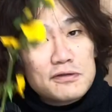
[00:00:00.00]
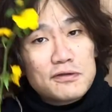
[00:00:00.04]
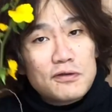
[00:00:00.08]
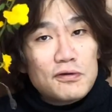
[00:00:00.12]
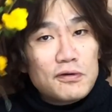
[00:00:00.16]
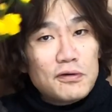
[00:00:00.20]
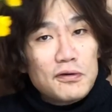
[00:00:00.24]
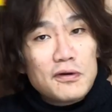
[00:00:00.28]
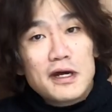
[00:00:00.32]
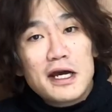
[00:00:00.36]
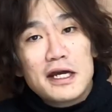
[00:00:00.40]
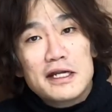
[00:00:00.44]

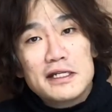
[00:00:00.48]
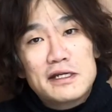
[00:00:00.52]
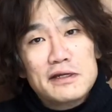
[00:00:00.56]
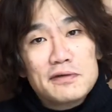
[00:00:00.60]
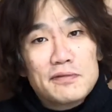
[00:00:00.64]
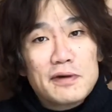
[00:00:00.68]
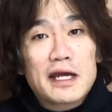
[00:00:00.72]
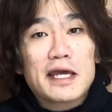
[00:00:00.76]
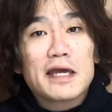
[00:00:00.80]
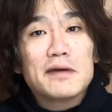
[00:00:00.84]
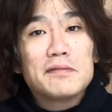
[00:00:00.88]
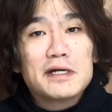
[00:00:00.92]
動画に
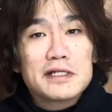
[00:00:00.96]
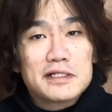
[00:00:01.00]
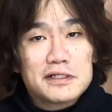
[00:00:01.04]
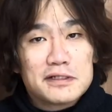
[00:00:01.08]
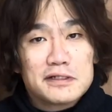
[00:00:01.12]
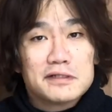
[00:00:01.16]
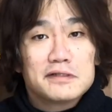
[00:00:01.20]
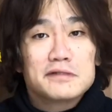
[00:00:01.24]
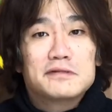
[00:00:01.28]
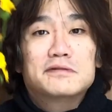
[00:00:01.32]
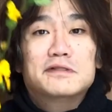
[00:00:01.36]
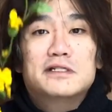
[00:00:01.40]
分けます。
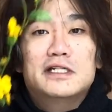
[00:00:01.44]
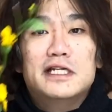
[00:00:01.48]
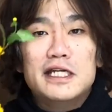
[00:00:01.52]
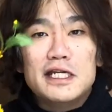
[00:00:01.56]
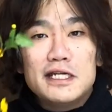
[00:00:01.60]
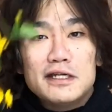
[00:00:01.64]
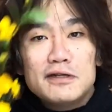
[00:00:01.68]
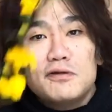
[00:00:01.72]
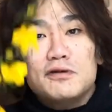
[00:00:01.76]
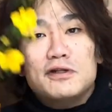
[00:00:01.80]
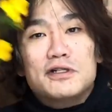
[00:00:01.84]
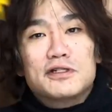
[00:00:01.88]

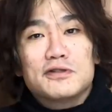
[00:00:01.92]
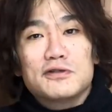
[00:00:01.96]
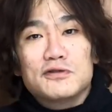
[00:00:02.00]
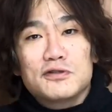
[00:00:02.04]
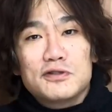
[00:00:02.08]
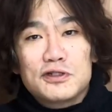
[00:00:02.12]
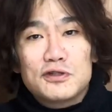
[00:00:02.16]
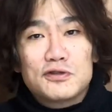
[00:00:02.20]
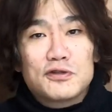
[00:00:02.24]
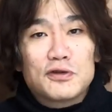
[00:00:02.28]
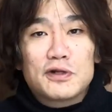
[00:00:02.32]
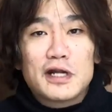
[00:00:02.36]
1個にすると
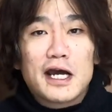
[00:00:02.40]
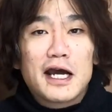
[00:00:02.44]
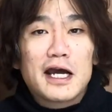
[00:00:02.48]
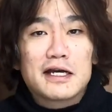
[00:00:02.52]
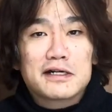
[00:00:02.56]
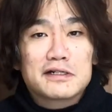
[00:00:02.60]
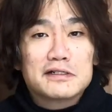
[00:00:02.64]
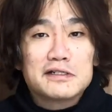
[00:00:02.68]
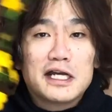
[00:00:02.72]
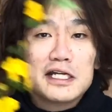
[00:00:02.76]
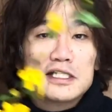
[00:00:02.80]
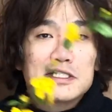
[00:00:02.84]
ちょっと長
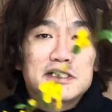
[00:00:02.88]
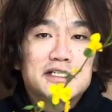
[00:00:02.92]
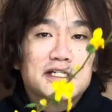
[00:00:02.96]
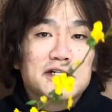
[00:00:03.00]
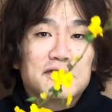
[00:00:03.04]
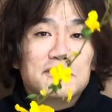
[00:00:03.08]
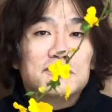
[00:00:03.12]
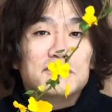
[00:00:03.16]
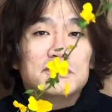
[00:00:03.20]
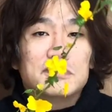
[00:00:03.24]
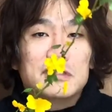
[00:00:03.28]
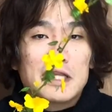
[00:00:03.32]
くなっちゃう
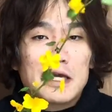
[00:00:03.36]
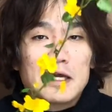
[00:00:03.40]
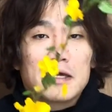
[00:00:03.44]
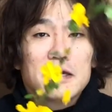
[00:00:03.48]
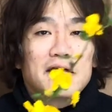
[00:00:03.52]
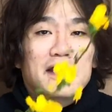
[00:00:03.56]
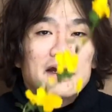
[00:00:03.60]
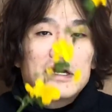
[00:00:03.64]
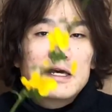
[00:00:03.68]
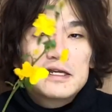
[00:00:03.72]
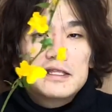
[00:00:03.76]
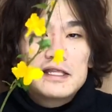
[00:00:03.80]
んで
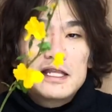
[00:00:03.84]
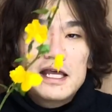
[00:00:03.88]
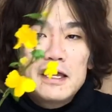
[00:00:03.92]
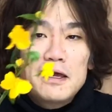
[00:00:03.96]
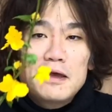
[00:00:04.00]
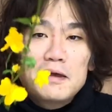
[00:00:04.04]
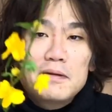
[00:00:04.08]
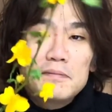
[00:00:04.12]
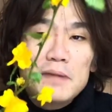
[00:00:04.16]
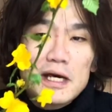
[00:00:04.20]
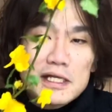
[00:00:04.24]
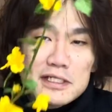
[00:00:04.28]

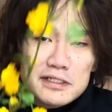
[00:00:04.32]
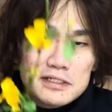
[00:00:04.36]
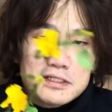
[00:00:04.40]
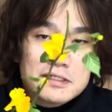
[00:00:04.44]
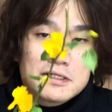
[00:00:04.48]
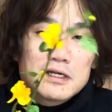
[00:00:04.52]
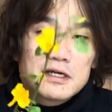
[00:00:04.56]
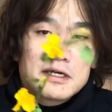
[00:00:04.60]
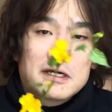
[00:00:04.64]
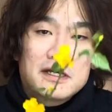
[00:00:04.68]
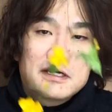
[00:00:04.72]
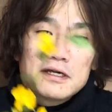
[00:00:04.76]
でま
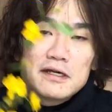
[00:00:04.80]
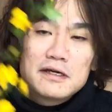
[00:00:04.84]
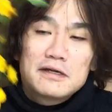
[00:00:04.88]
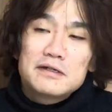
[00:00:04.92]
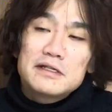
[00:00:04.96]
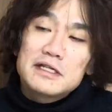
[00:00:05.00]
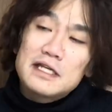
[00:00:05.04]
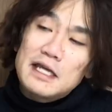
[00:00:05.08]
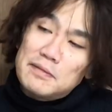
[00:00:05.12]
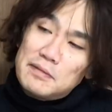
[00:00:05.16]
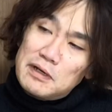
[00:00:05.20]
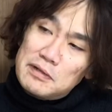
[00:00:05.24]
ず
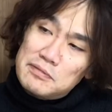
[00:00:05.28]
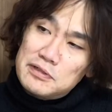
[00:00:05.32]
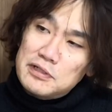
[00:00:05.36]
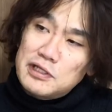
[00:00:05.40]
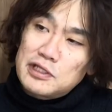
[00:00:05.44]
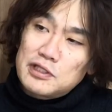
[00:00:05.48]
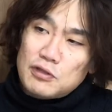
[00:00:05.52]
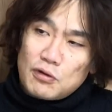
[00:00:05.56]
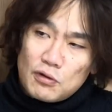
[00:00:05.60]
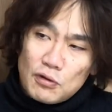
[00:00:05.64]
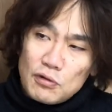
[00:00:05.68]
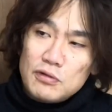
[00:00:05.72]
山吹
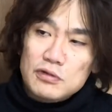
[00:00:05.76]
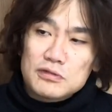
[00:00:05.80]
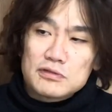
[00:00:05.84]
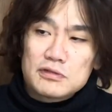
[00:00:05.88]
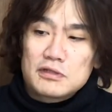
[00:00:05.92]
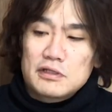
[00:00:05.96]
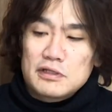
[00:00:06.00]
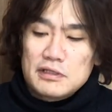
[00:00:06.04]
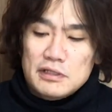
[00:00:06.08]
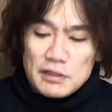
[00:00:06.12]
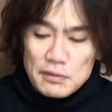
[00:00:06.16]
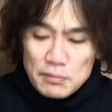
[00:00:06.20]
取ろうっ
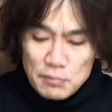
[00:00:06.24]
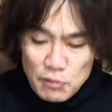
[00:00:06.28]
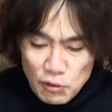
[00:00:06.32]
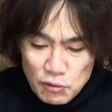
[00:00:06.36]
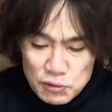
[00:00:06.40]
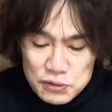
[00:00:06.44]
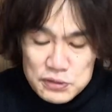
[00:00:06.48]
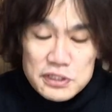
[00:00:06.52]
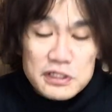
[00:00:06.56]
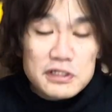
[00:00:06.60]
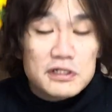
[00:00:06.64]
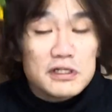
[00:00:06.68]
て言ってもう
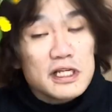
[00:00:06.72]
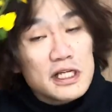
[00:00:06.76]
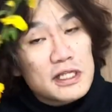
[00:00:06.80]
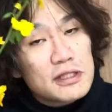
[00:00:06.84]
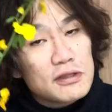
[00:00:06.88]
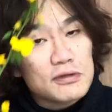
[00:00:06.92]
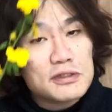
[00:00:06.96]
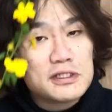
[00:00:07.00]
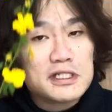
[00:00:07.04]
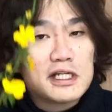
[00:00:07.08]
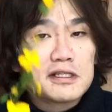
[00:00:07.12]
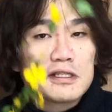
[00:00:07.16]
普通に
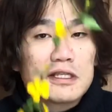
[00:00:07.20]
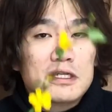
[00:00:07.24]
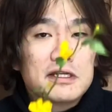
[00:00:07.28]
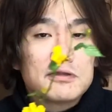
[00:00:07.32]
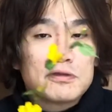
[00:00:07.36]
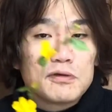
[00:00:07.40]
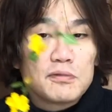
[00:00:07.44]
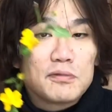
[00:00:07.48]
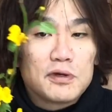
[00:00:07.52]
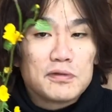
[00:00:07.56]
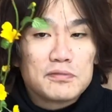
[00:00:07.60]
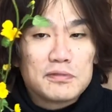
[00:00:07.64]
取っちゃっていい
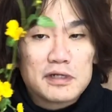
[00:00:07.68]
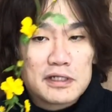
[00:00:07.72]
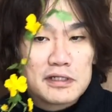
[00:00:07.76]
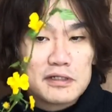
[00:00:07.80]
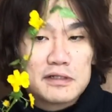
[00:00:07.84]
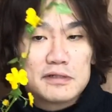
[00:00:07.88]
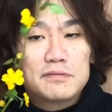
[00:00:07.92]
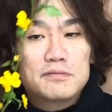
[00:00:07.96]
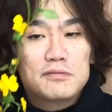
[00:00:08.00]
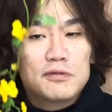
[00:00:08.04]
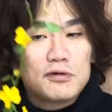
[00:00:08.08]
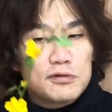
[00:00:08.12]
と思います。
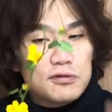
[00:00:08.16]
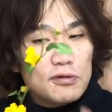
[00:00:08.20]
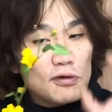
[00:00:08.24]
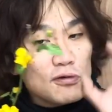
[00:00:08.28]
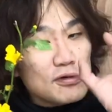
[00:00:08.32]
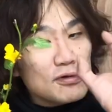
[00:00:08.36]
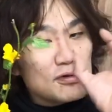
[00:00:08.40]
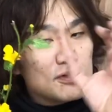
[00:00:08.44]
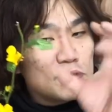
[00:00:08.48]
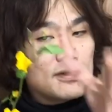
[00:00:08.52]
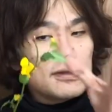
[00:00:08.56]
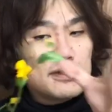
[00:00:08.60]
もうど
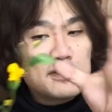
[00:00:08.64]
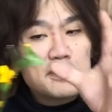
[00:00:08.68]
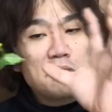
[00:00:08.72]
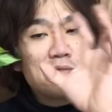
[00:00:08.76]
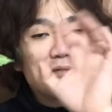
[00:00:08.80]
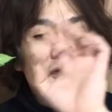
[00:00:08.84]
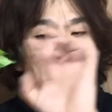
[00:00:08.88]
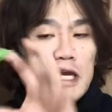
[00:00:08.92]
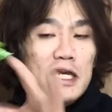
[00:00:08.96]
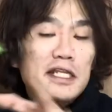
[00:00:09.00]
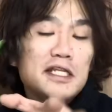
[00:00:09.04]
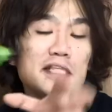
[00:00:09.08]
こ取って
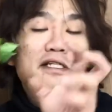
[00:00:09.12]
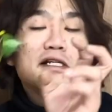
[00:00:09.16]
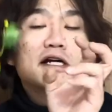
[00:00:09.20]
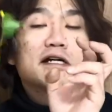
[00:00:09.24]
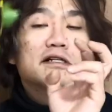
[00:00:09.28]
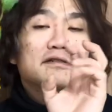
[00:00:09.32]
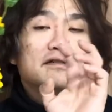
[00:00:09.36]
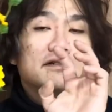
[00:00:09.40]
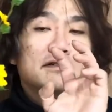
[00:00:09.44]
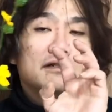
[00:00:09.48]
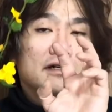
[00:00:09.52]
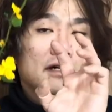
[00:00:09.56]
も絵にな
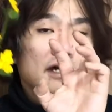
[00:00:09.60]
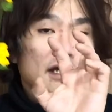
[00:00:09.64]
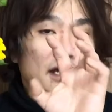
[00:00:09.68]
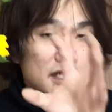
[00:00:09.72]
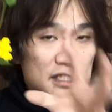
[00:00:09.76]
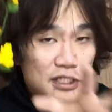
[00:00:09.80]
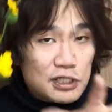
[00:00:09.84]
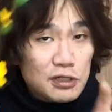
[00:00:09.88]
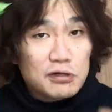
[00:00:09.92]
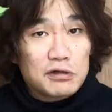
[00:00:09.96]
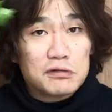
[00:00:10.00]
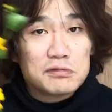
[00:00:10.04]
る
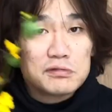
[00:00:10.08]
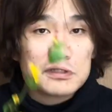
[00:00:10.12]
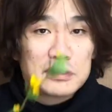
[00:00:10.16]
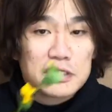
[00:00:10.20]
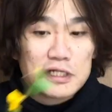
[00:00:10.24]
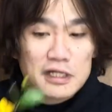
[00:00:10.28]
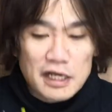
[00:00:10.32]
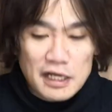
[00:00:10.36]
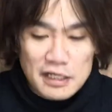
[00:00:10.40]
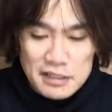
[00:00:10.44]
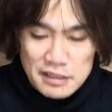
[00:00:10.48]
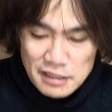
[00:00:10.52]
植物
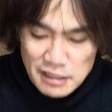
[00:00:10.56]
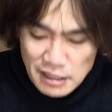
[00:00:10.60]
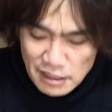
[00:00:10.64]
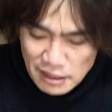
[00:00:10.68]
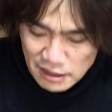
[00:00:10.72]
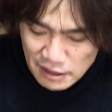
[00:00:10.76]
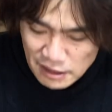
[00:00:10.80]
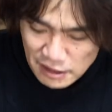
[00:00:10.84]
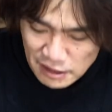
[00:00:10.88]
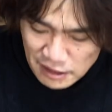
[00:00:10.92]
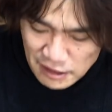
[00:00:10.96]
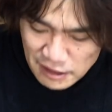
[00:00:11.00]
なんで
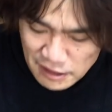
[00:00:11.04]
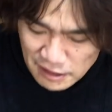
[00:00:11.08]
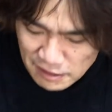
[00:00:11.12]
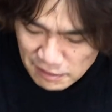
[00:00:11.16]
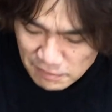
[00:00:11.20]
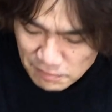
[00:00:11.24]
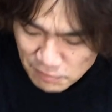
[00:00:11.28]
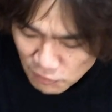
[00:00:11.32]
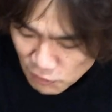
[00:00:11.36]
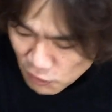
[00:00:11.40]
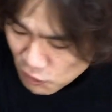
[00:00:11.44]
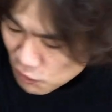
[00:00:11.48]

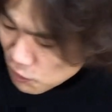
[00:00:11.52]
もう